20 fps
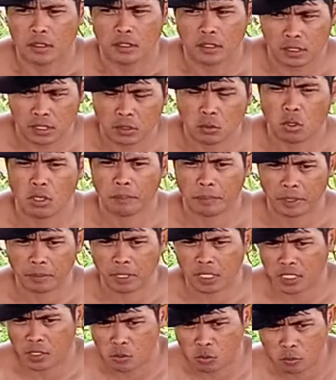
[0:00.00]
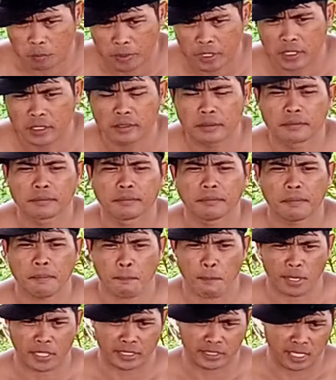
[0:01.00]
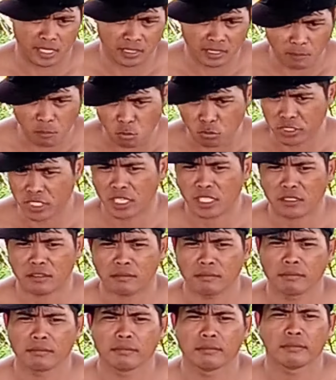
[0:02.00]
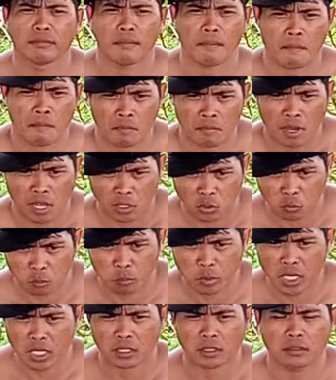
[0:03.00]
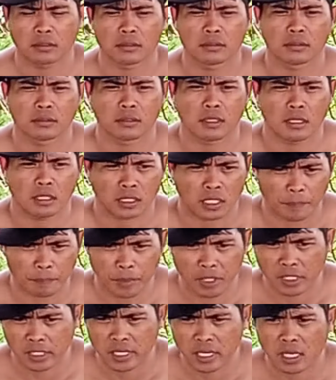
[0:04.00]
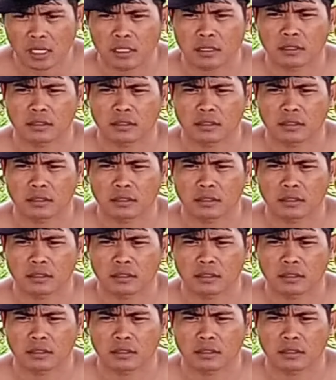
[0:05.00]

Ini ko, pre, makadawag ko, pre. Paitanta mo, sin. Haloblak. Kadilya.